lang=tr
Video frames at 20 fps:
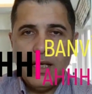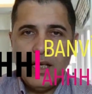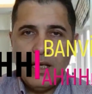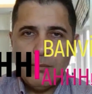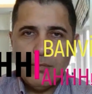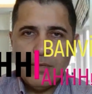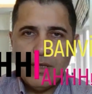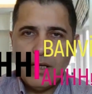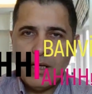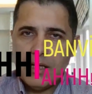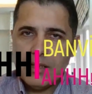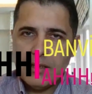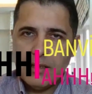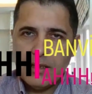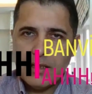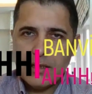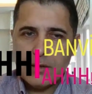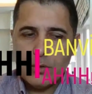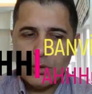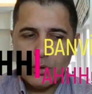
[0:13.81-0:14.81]
Hem de
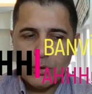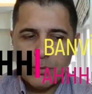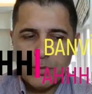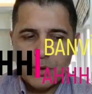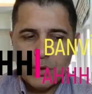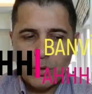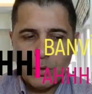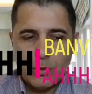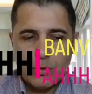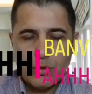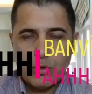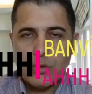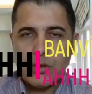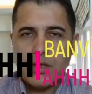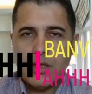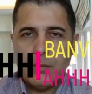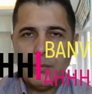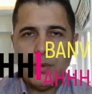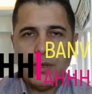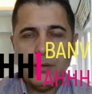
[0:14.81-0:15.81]
anılara doğru bir yolculuk
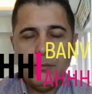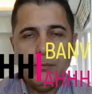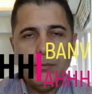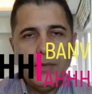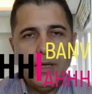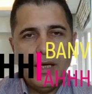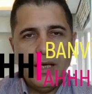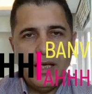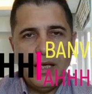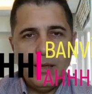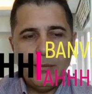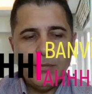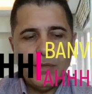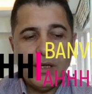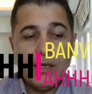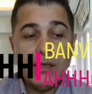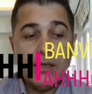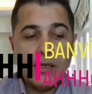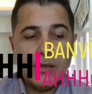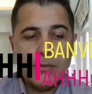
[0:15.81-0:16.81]
yapalım. Hem de
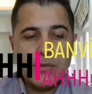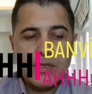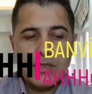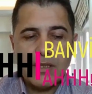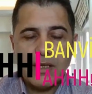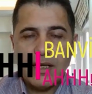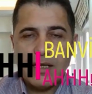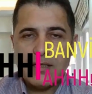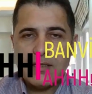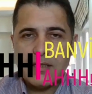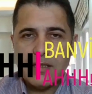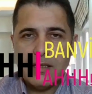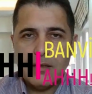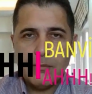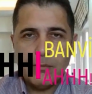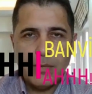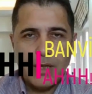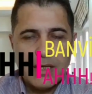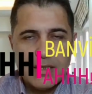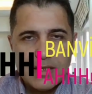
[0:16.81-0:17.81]
anılarımızı
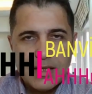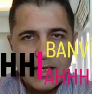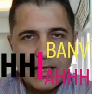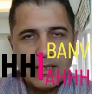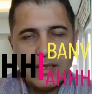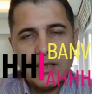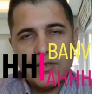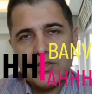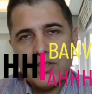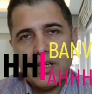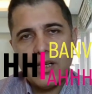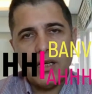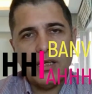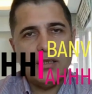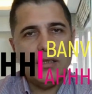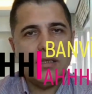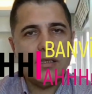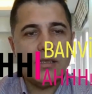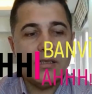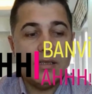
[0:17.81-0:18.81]
tazeleyelim. Bazı arkadaşlar
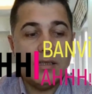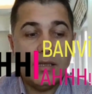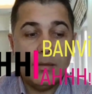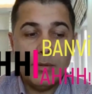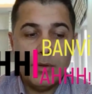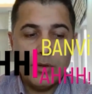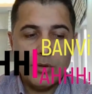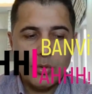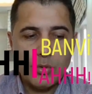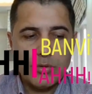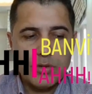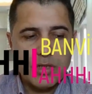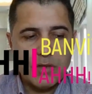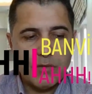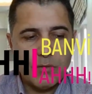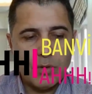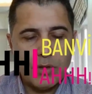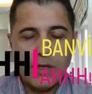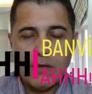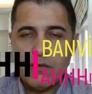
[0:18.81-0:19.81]
anıları dinlemeyi çok
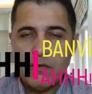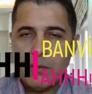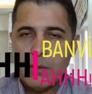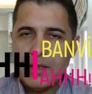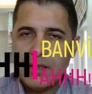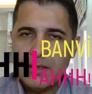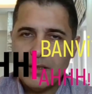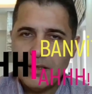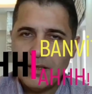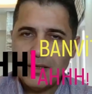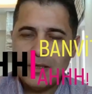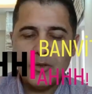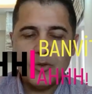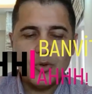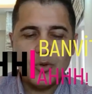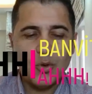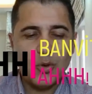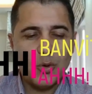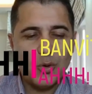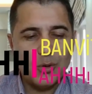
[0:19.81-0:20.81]
seviyorlar ve bende de anı
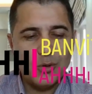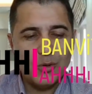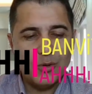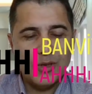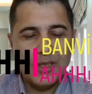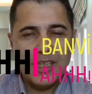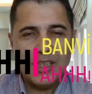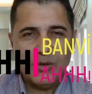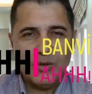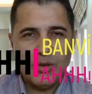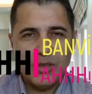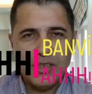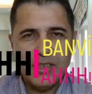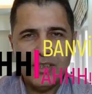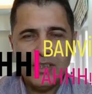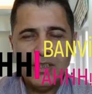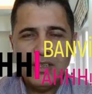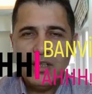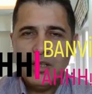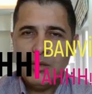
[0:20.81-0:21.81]
çok olduğundan dolayı
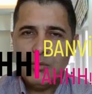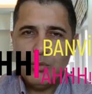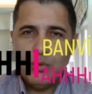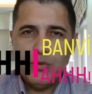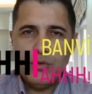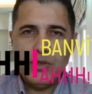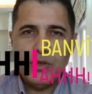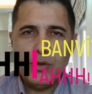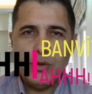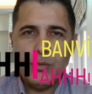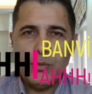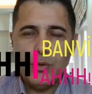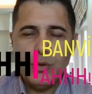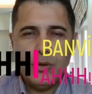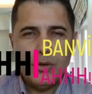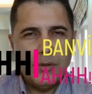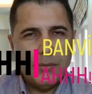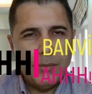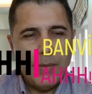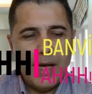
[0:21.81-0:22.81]
bu videomu
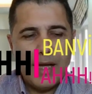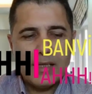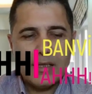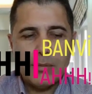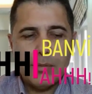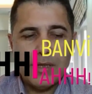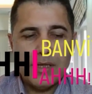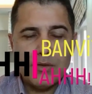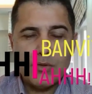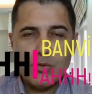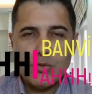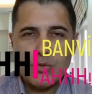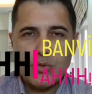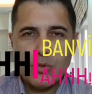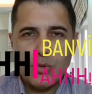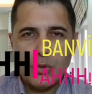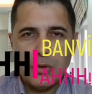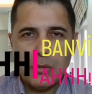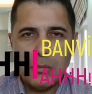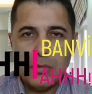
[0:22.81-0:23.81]
belki biraz uzun
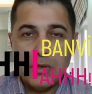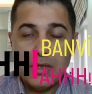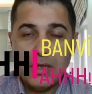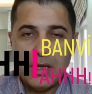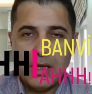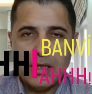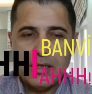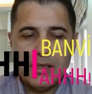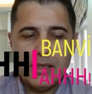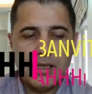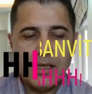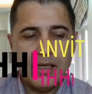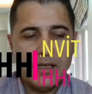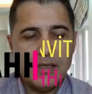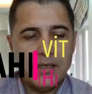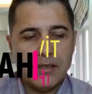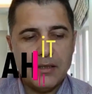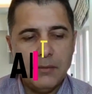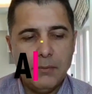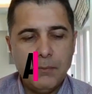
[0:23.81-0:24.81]
olabilir anılara
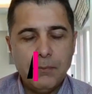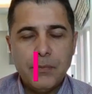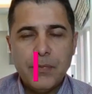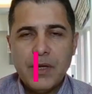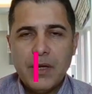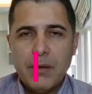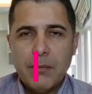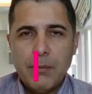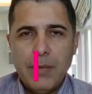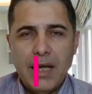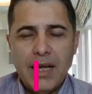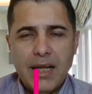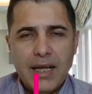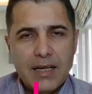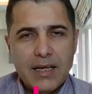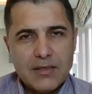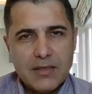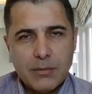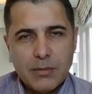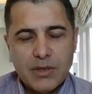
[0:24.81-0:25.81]
ayırdım. Ben
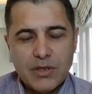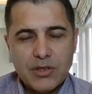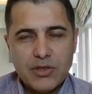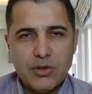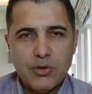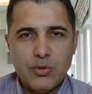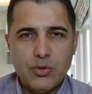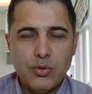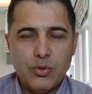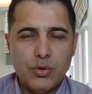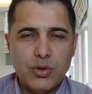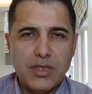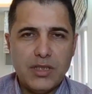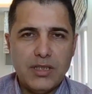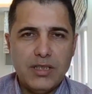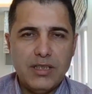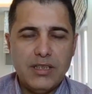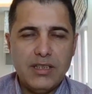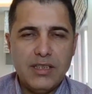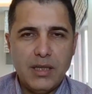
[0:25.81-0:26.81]
her zaman için
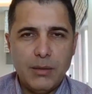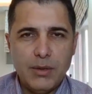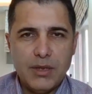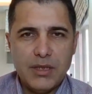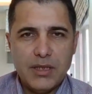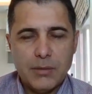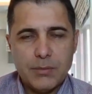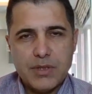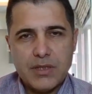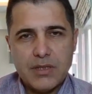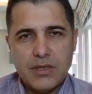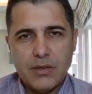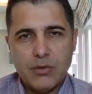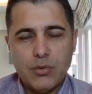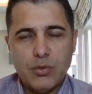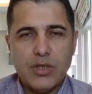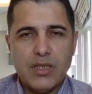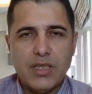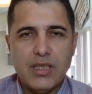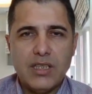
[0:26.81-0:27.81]
Türkiye'nin dinamik yapısına,
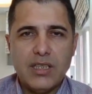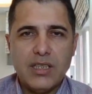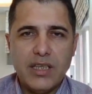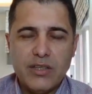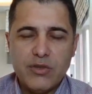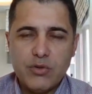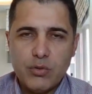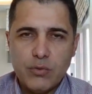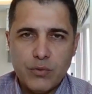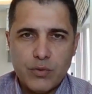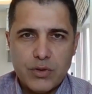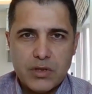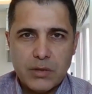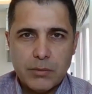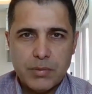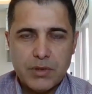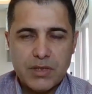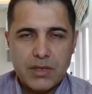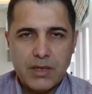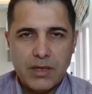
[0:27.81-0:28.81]
Türkiye'nin genç nüfus
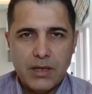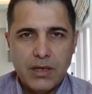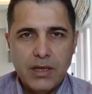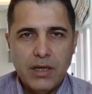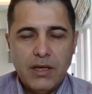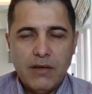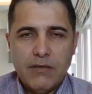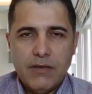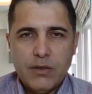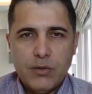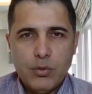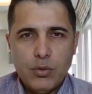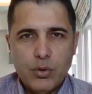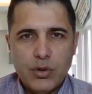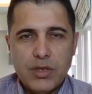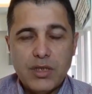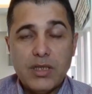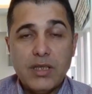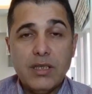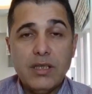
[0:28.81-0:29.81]
yapısına ve
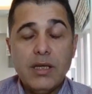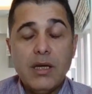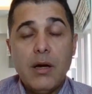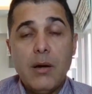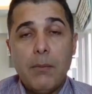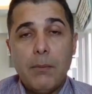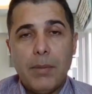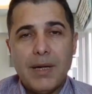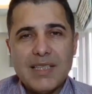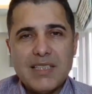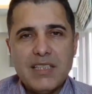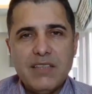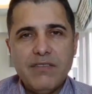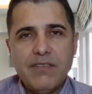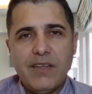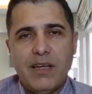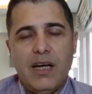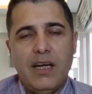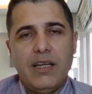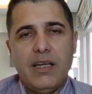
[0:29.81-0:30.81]
Türkiye'nin
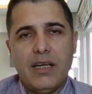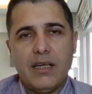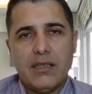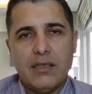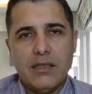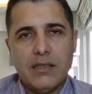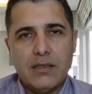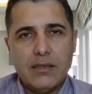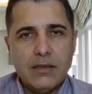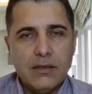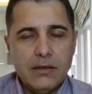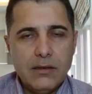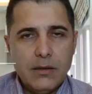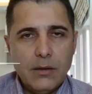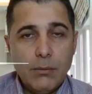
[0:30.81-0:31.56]
pasif kaynaklarının